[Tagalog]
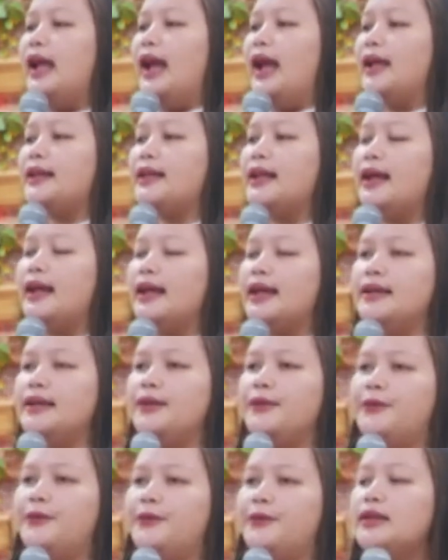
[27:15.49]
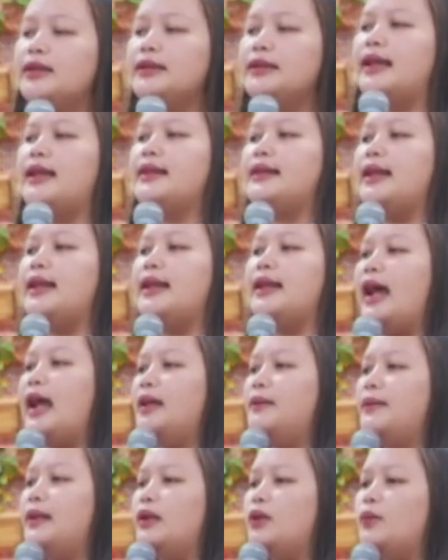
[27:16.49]
at ang kanyang full deity
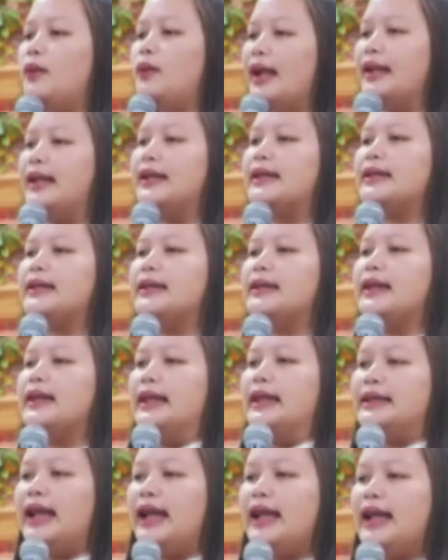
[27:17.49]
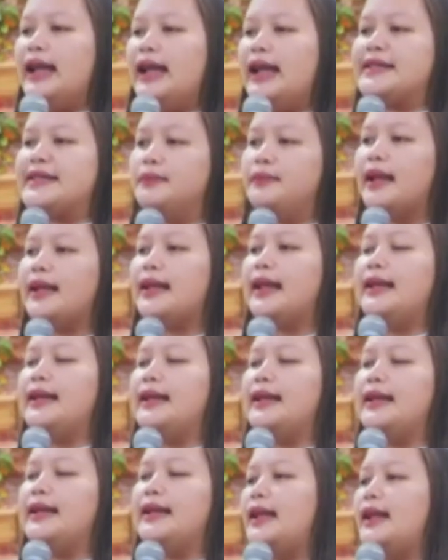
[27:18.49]
ay maliwanag dahil si Maria
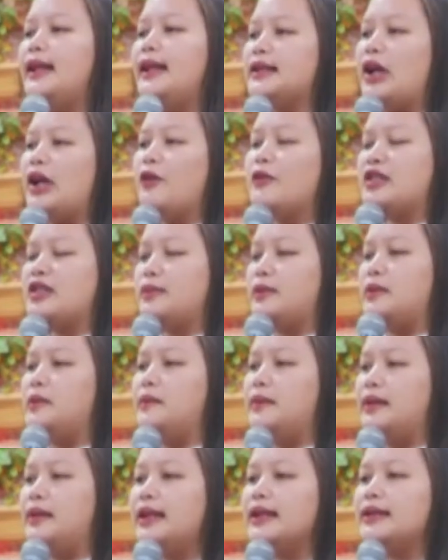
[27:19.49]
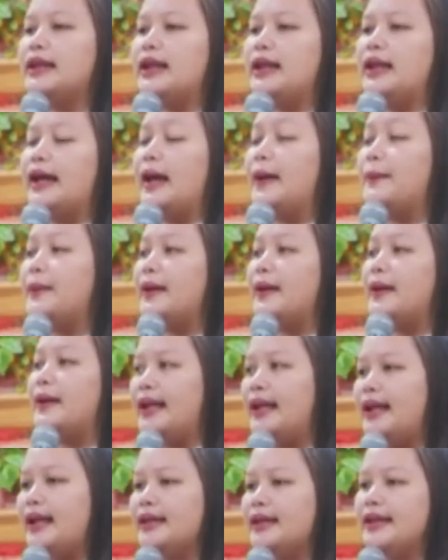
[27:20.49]
ay nagdalang tao sa pamamagitan ng
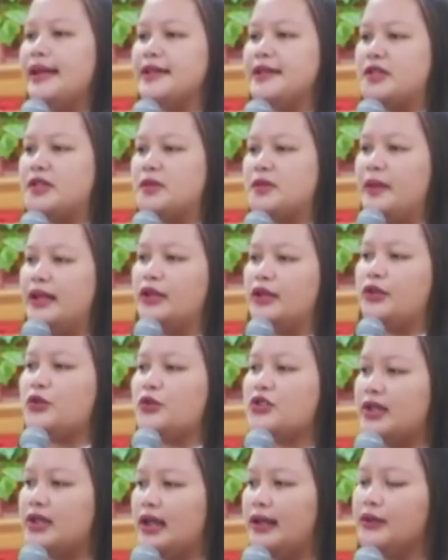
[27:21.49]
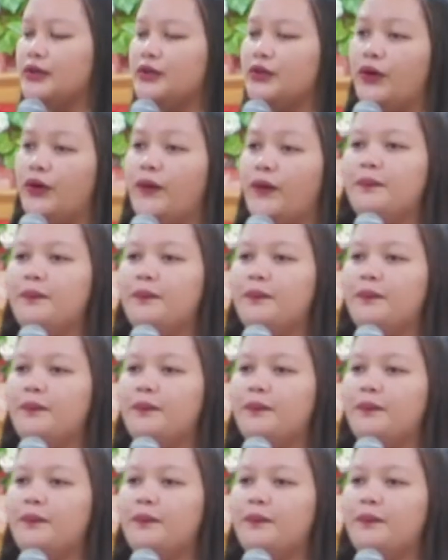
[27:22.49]
kapangyarihan ng Espiritu Santo.